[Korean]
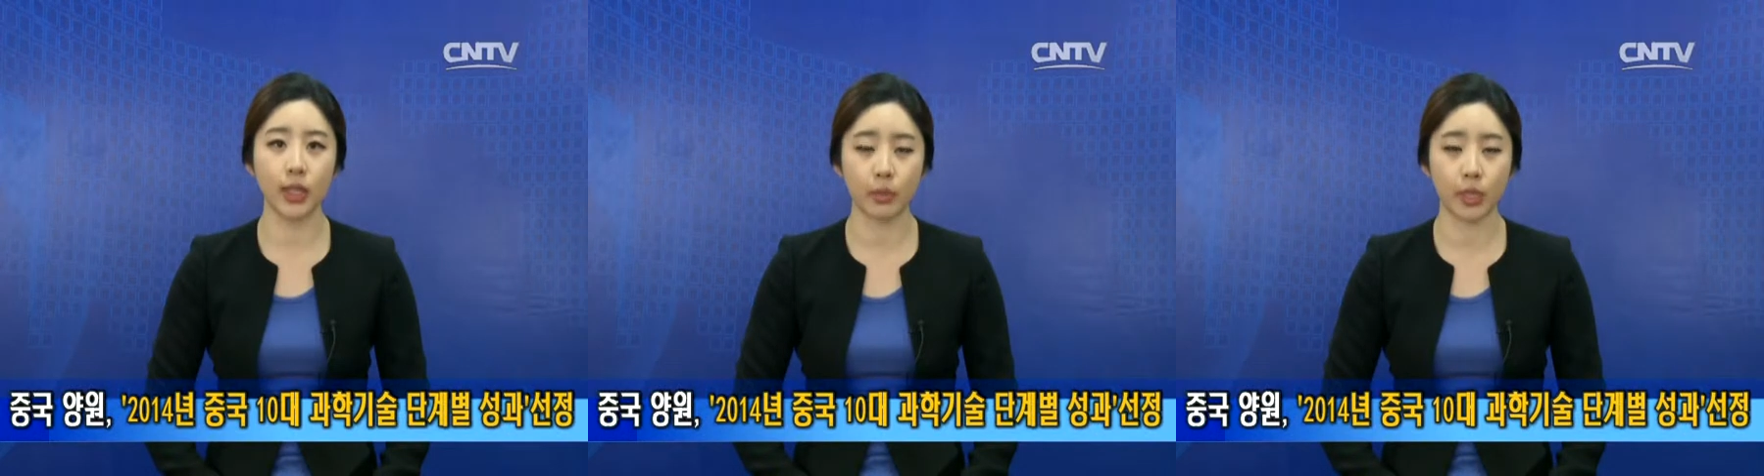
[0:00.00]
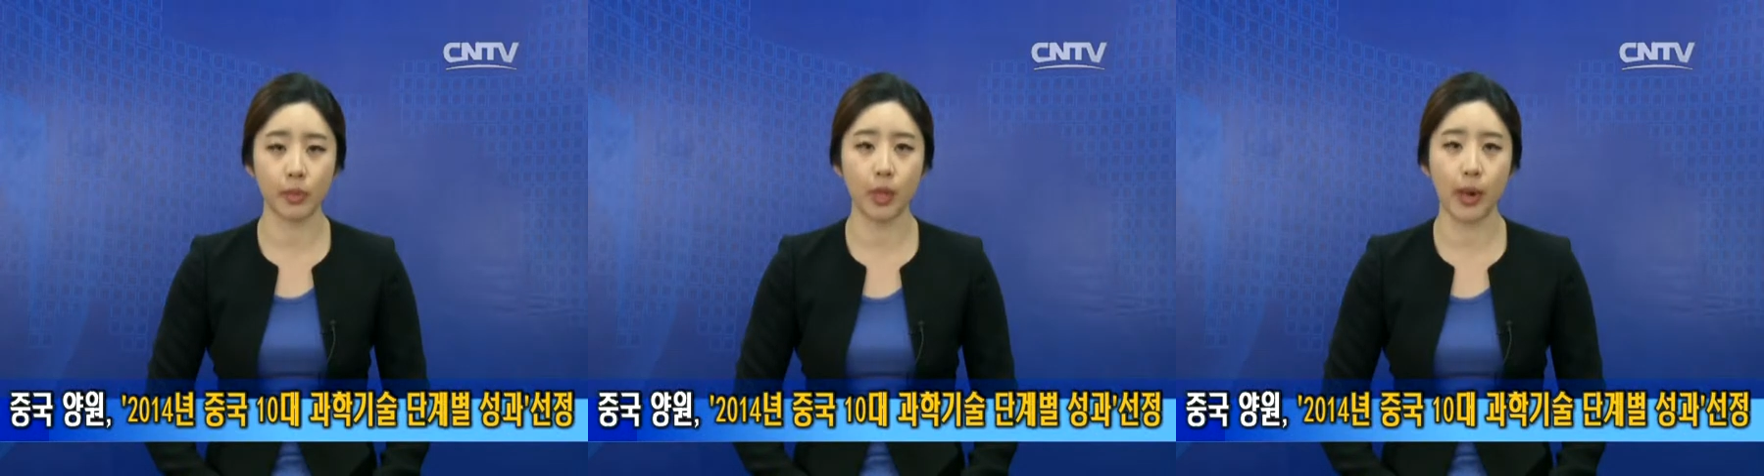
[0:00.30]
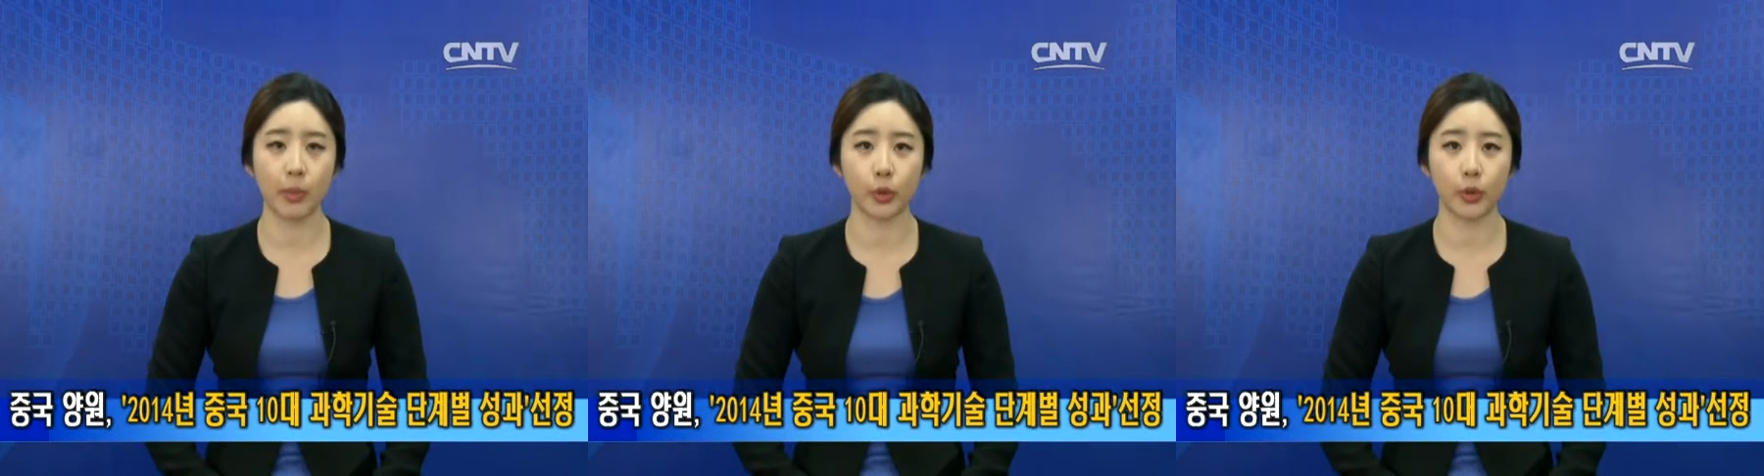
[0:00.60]
30일
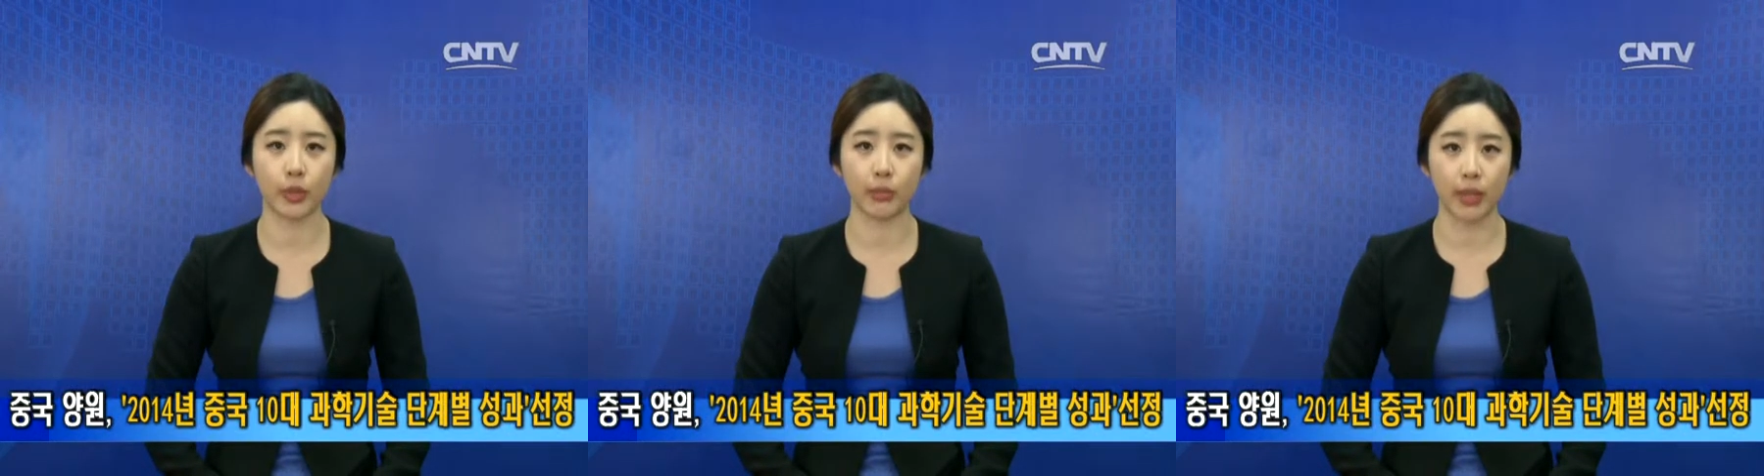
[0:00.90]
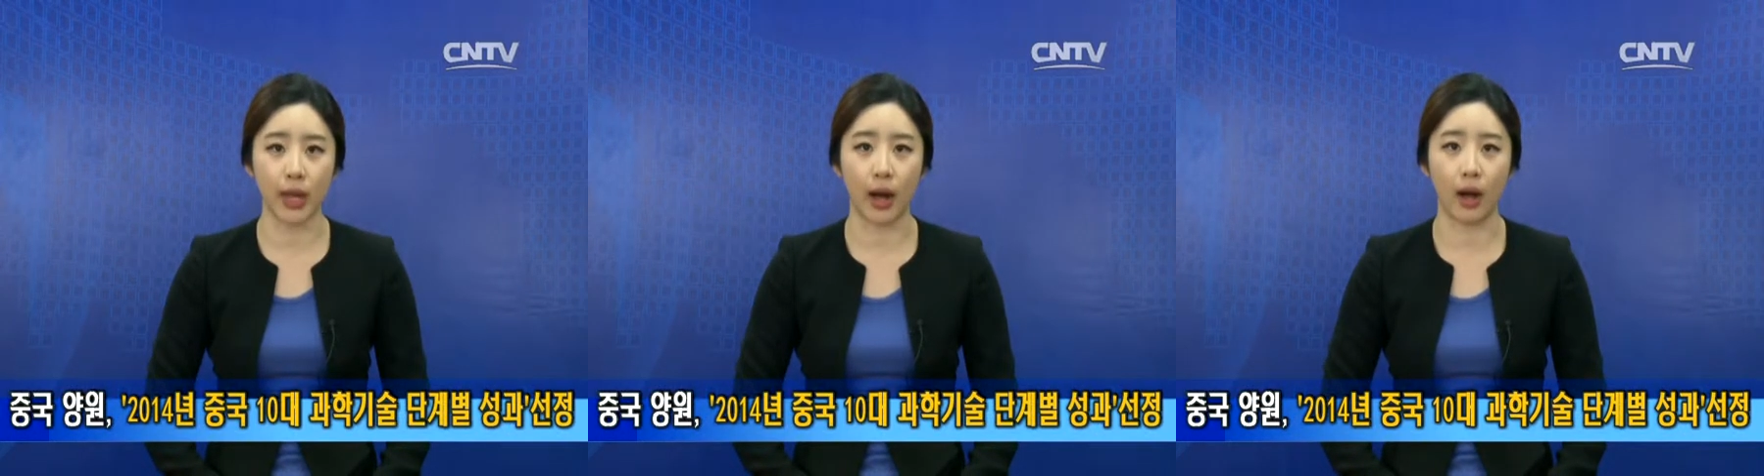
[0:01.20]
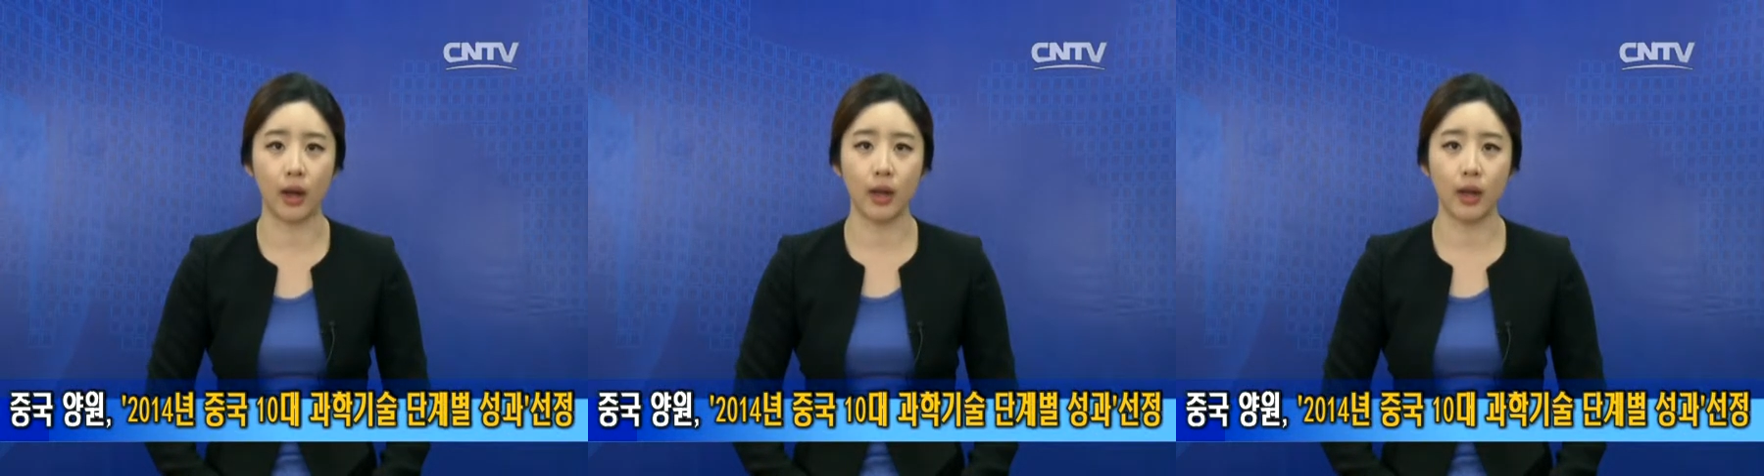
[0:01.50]
발표됐습니다.